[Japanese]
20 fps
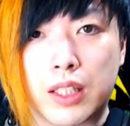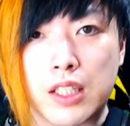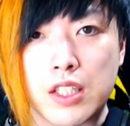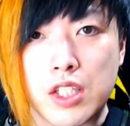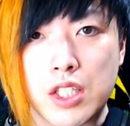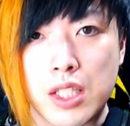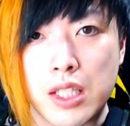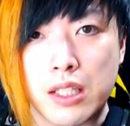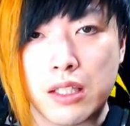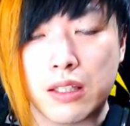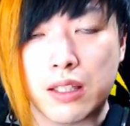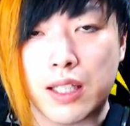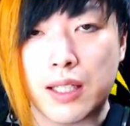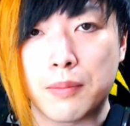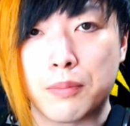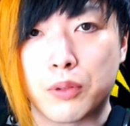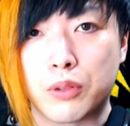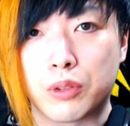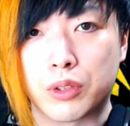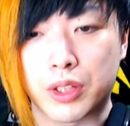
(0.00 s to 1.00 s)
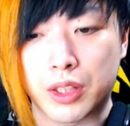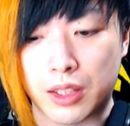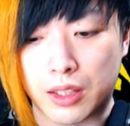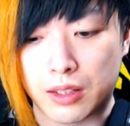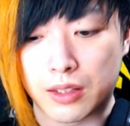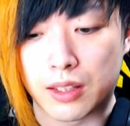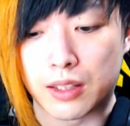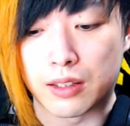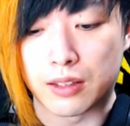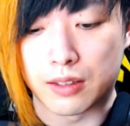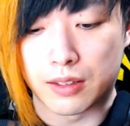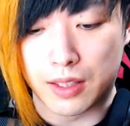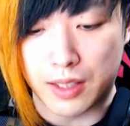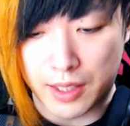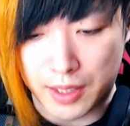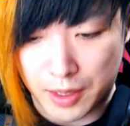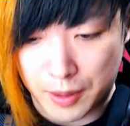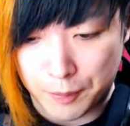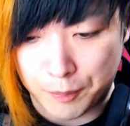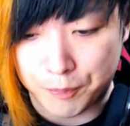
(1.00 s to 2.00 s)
新タイプのキャラなんで、